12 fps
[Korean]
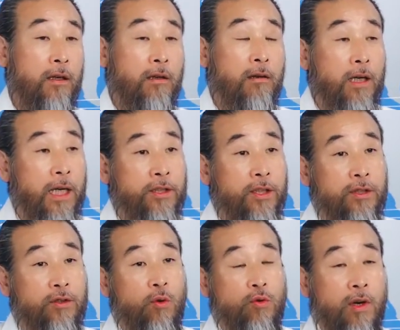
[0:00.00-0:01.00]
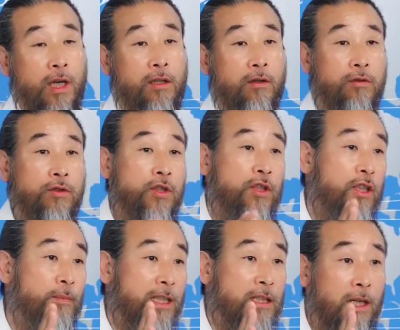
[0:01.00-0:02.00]
왜 너가 똑똑하다고
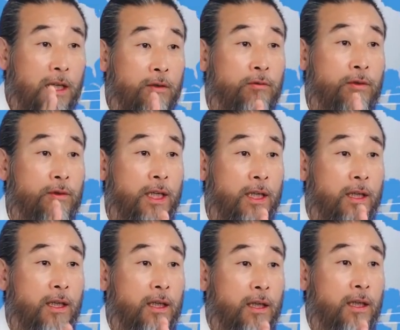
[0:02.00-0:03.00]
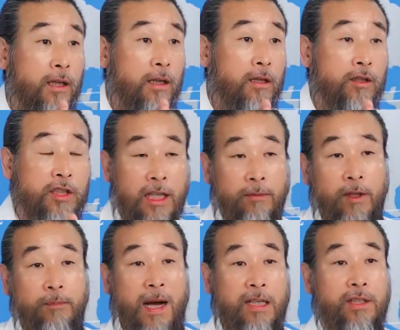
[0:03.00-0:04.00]
너희만 잘났고 그래? 그
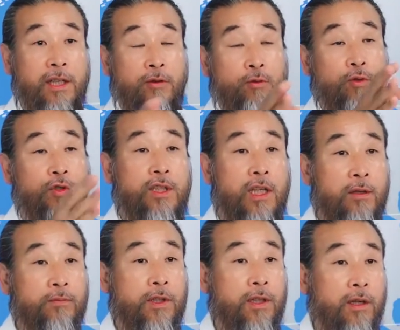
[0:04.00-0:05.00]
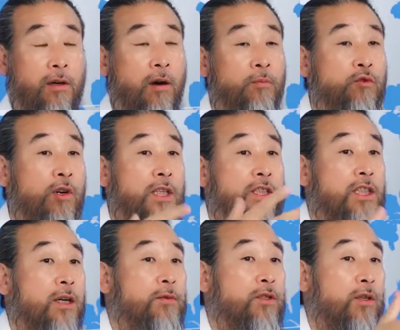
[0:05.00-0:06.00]
사람들 방치해갖고 그 사람들이 엉뚱한 짓
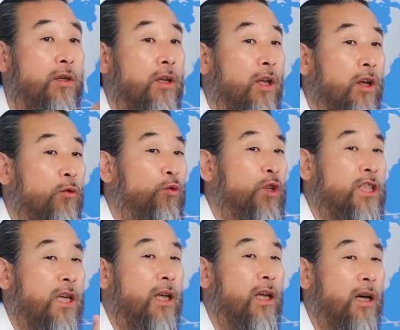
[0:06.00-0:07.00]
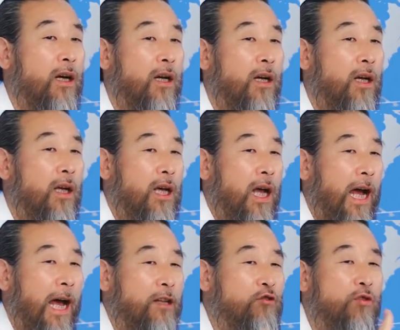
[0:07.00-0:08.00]
하면서 우리 사회가
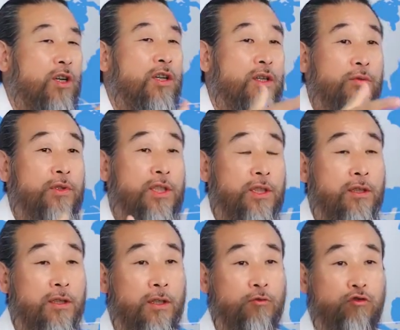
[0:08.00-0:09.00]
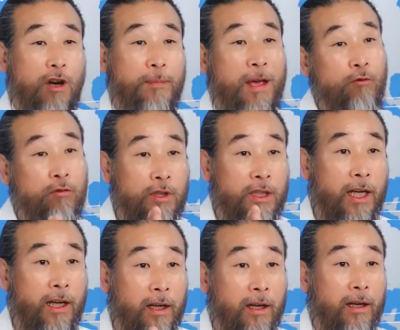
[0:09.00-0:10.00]
아주 어려워지는 거는 누가 메꿀
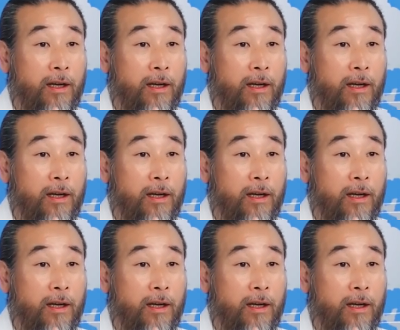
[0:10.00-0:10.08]
건데?